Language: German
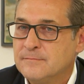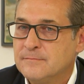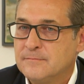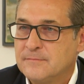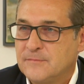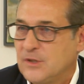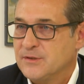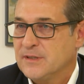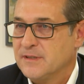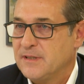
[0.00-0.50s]

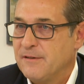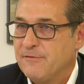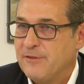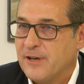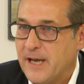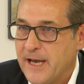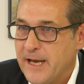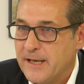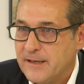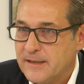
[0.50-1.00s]
dass das ein
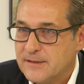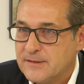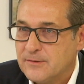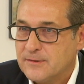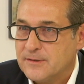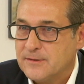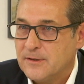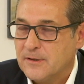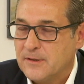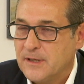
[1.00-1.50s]
Verein ist
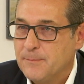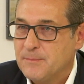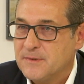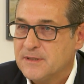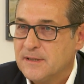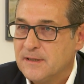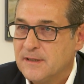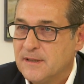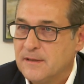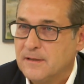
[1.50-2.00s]
und da
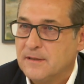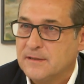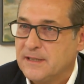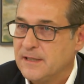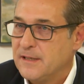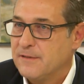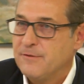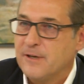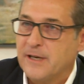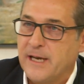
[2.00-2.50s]
äh, hat es
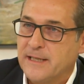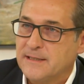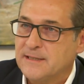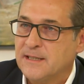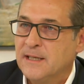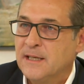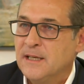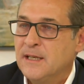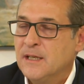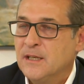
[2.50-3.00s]
eine
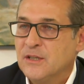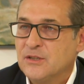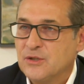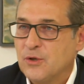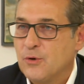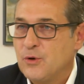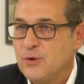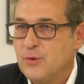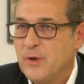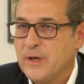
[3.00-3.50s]

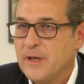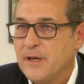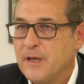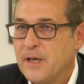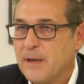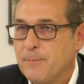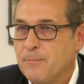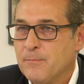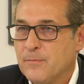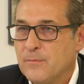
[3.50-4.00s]
Vereinsstruktur
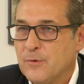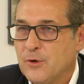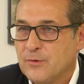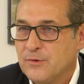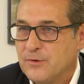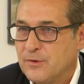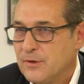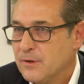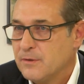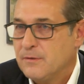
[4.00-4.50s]
gegeben
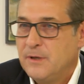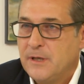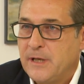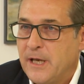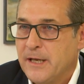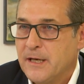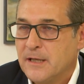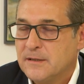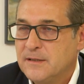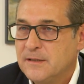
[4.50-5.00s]
und äh, die
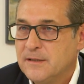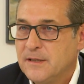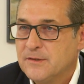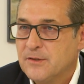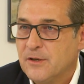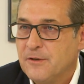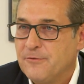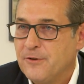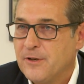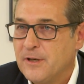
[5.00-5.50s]
kennen sie, die ist
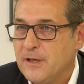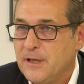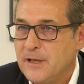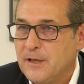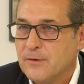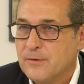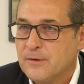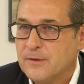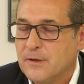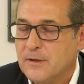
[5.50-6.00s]

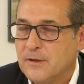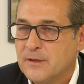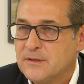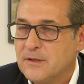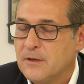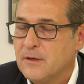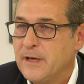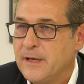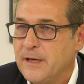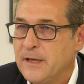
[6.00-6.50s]
öffentlich und da hat es
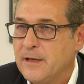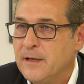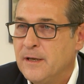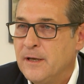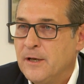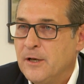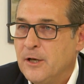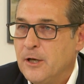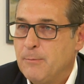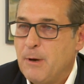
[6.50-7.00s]
auch eine
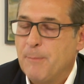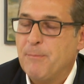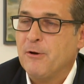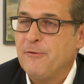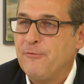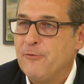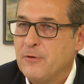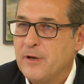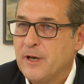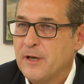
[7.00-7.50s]

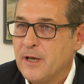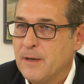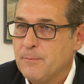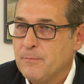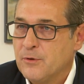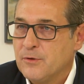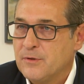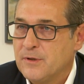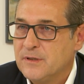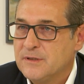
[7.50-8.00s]
Überprüfung
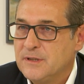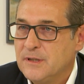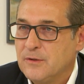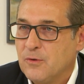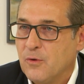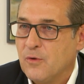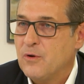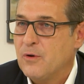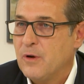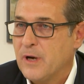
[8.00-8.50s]
gegeben und die sind
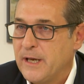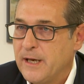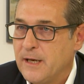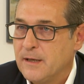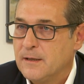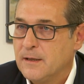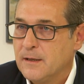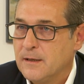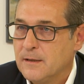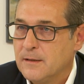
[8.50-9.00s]

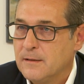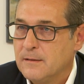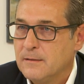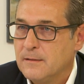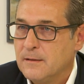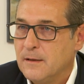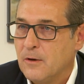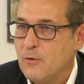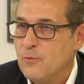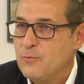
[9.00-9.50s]
hochkorrekt äh,
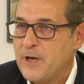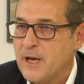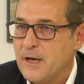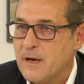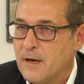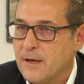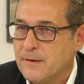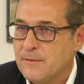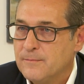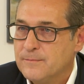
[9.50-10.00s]
auch umgegangen.